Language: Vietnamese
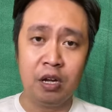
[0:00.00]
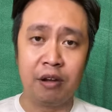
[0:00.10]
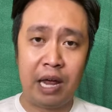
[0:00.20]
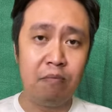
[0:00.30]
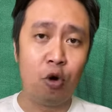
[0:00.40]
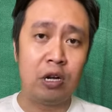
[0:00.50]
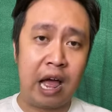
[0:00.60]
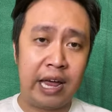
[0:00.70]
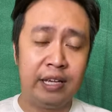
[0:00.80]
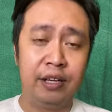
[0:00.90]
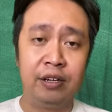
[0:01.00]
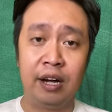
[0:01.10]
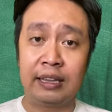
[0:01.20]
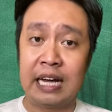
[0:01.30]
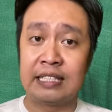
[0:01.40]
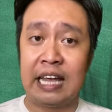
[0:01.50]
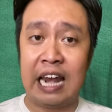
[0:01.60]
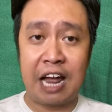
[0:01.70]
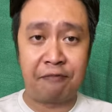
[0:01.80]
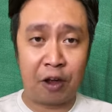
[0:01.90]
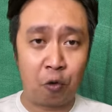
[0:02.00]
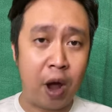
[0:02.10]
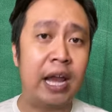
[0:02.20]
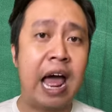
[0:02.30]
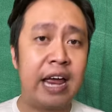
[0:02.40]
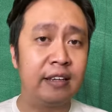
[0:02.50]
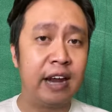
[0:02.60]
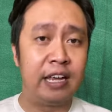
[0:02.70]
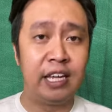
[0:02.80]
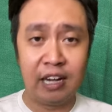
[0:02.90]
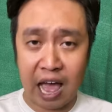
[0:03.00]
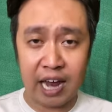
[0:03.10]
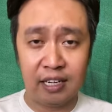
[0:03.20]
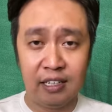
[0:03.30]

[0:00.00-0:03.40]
Đến một ngày người ta sẽ lại phải quay lại để nhìn lại